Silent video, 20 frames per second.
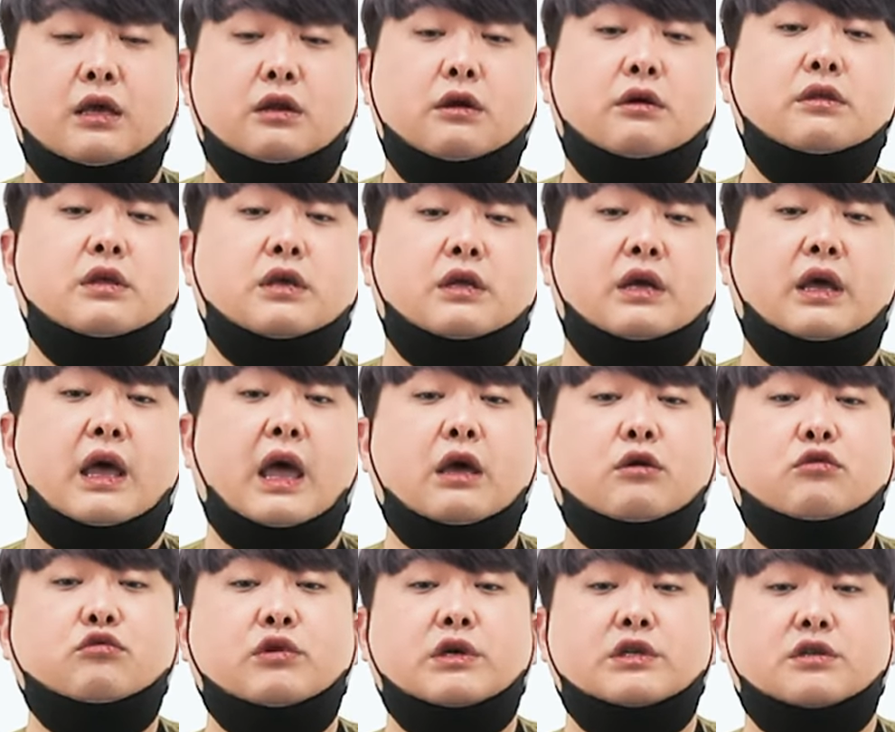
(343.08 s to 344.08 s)
이런 일이
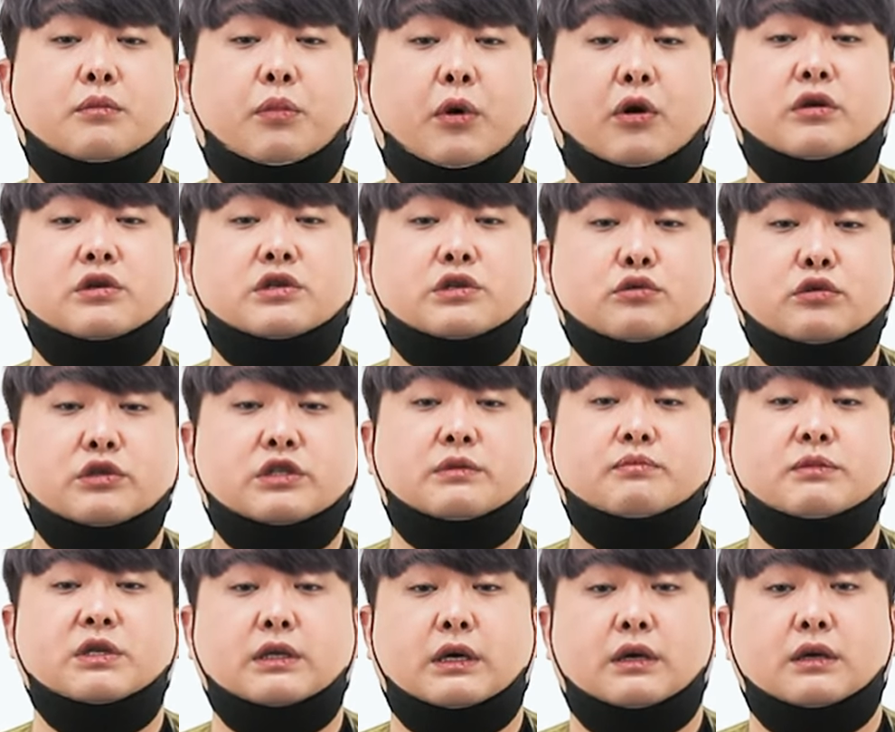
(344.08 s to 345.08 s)
해군에서 벌어지고
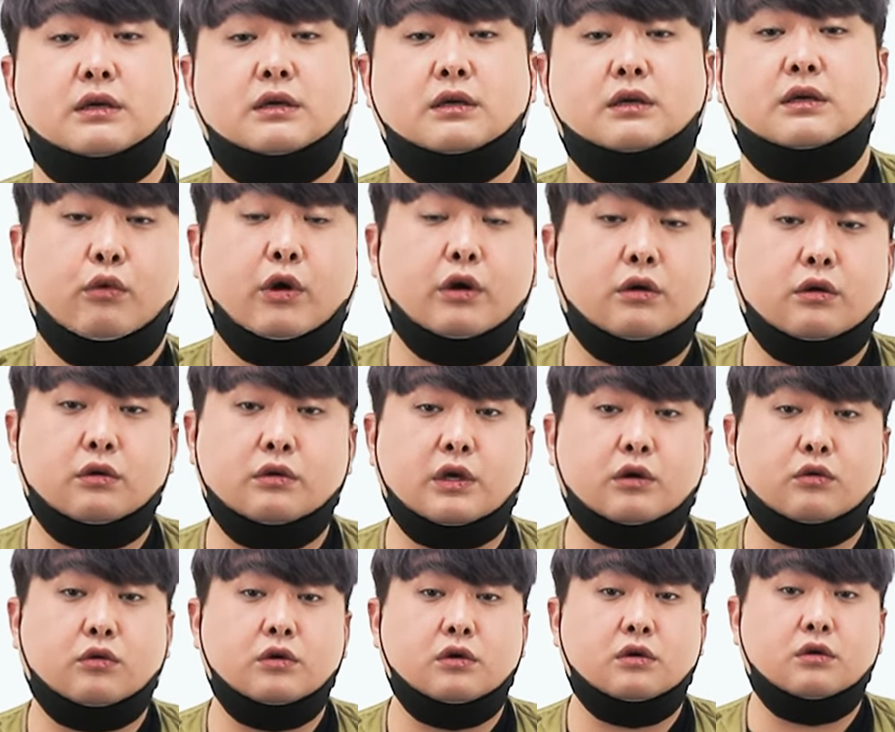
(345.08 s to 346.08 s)
있습니다. 왜
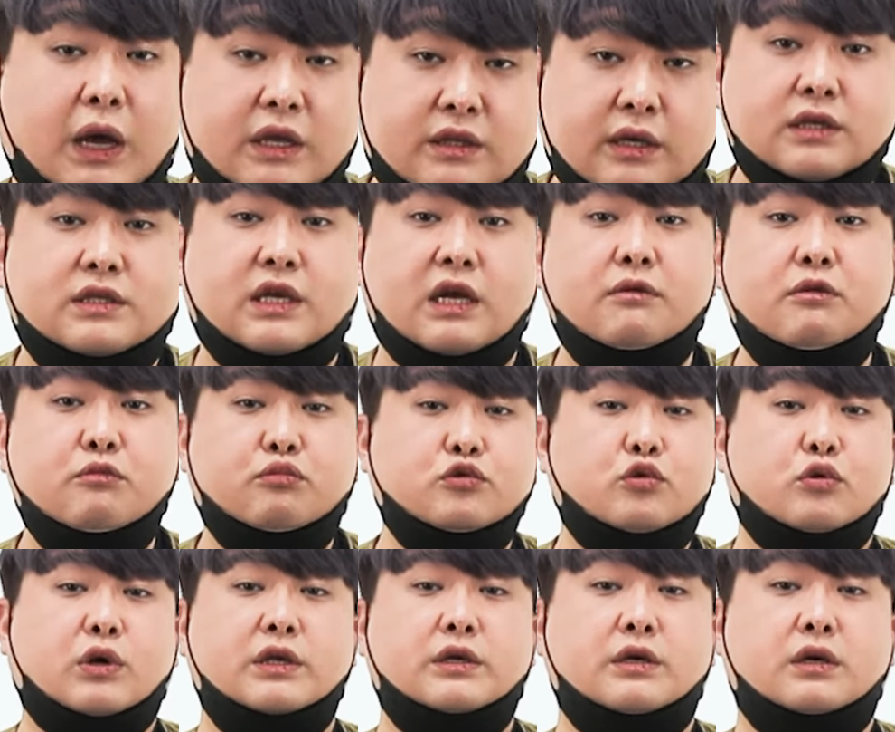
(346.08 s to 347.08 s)
그러냐고요? 배탈 사람이
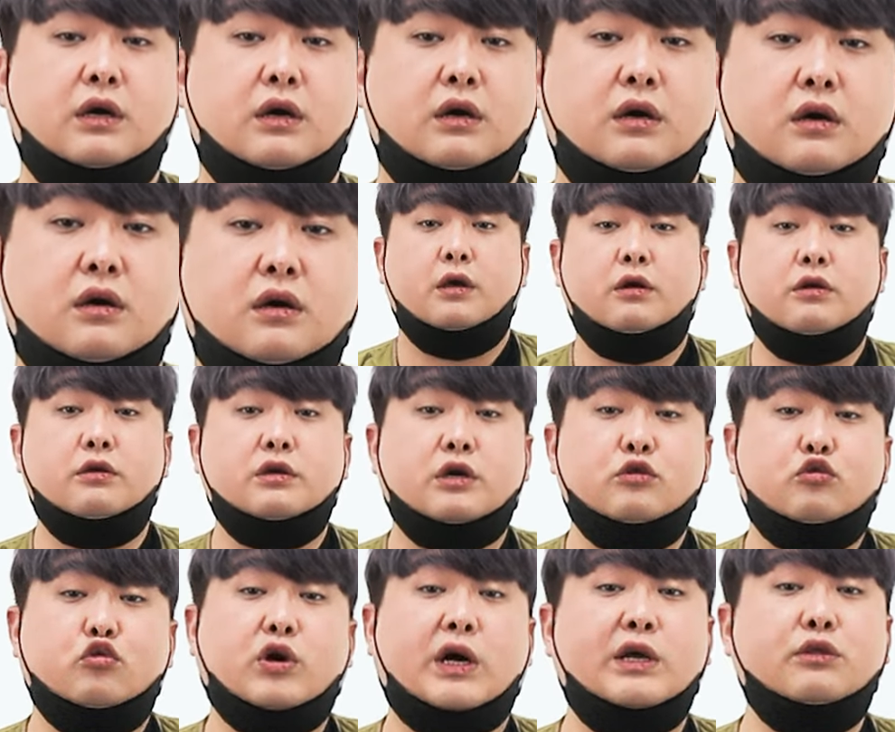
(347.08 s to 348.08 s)
부족하니까. 이러니까
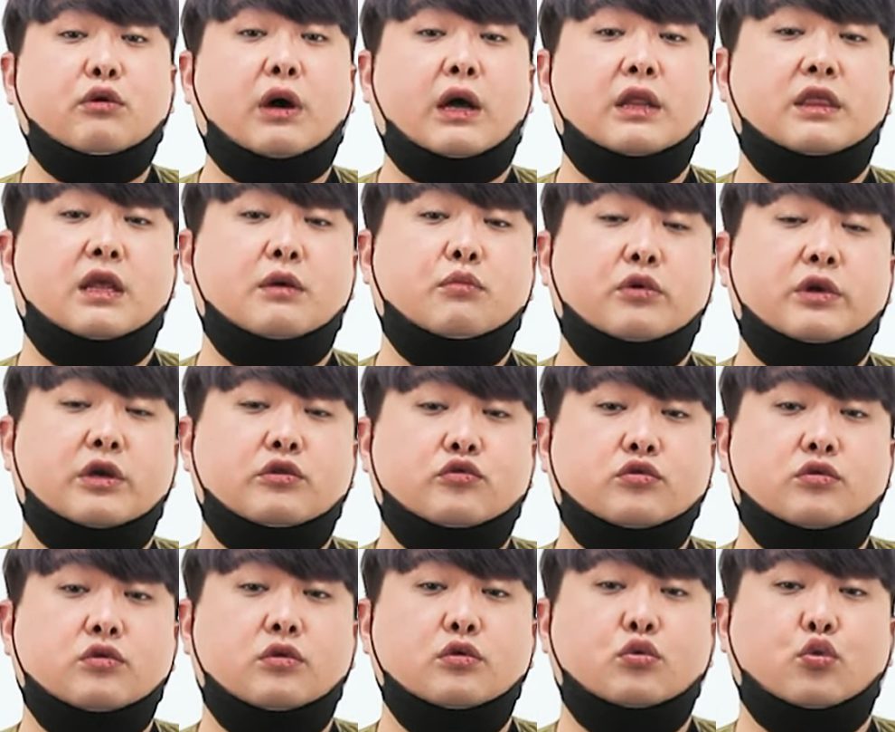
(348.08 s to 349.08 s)
휴가도 안
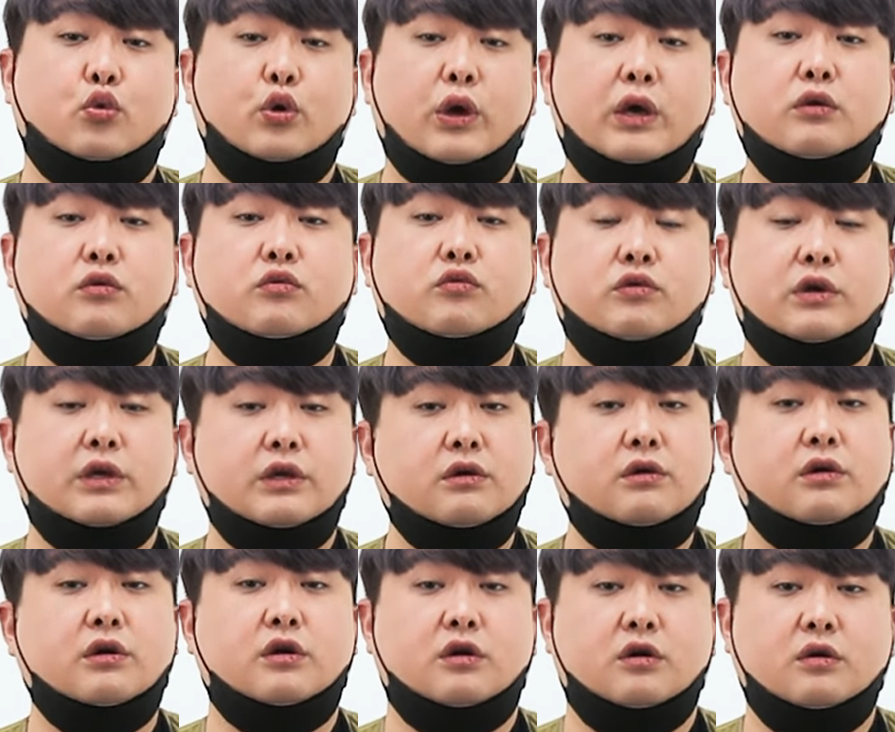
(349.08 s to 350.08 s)
내보내주고 노예로 굴리는
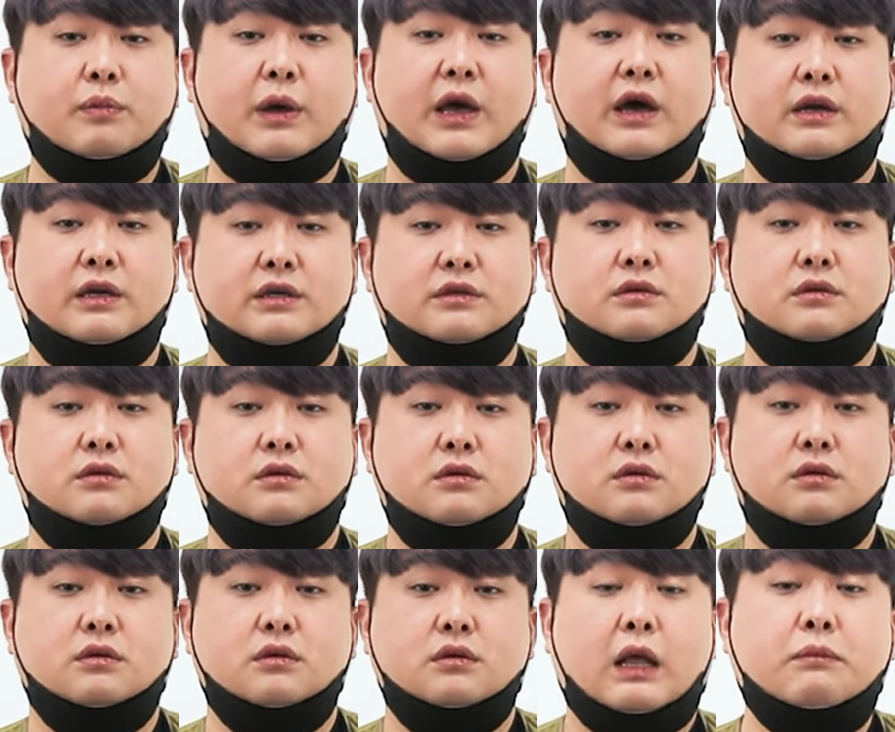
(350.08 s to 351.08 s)
거예요, 배 안에서.
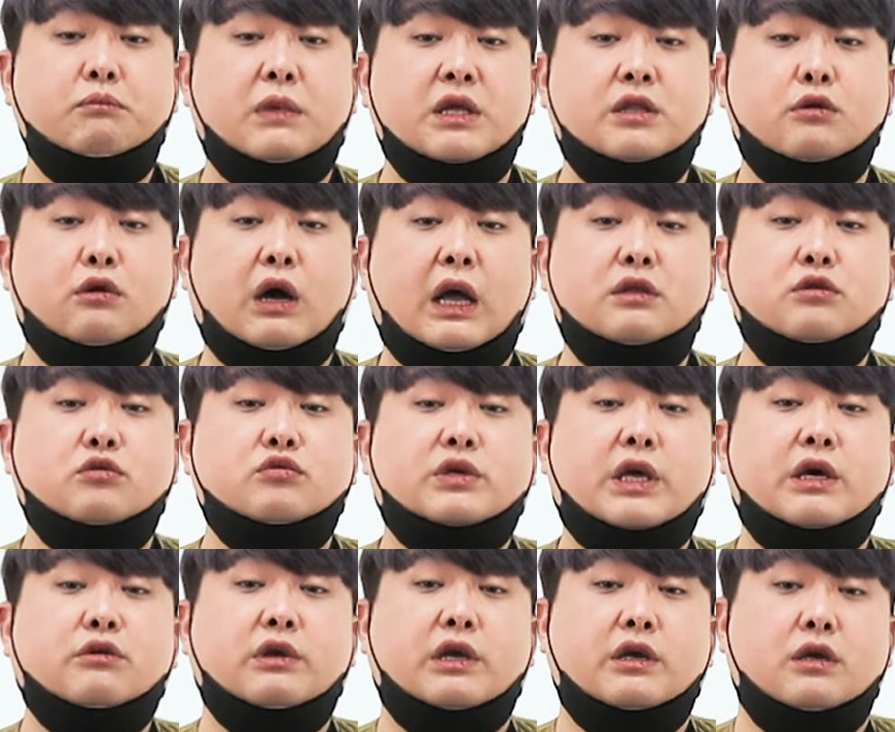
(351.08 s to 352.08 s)
한마디로 한국
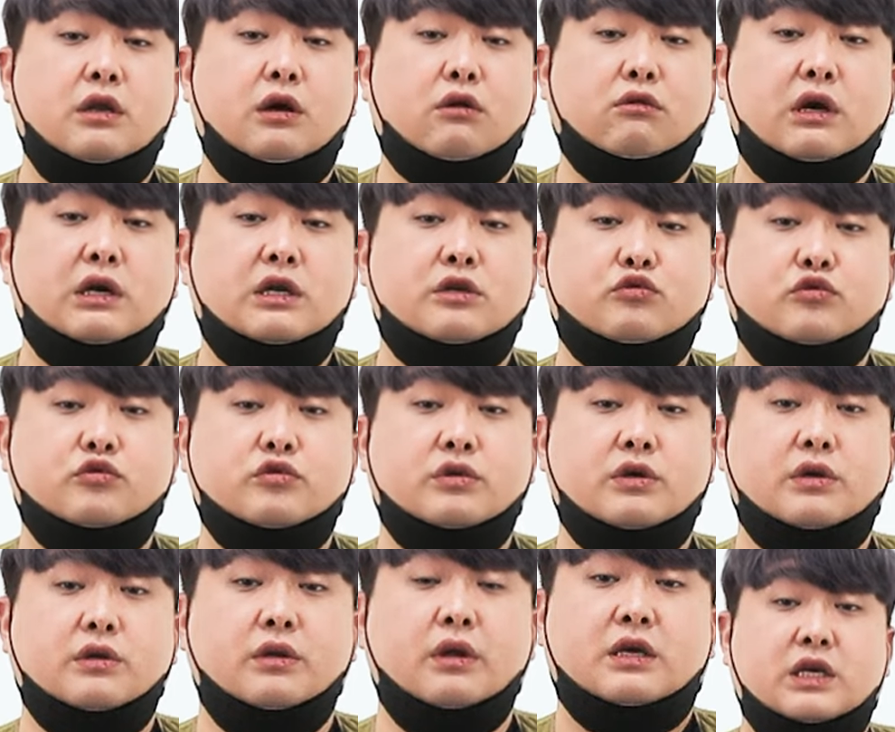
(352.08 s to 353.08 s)
해군의 인력관리
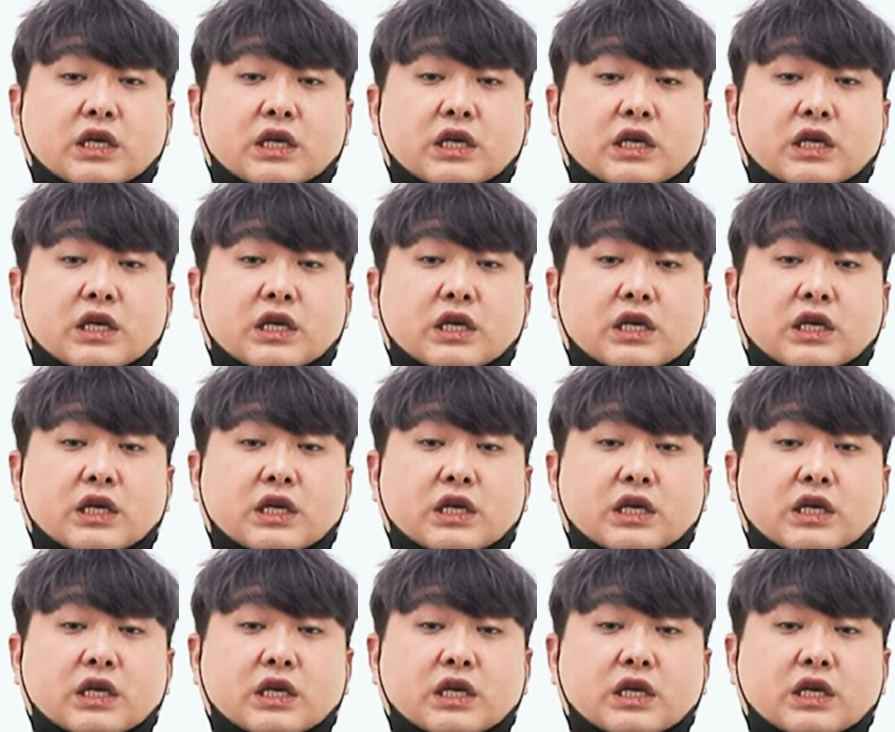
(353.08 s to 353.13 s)
수준은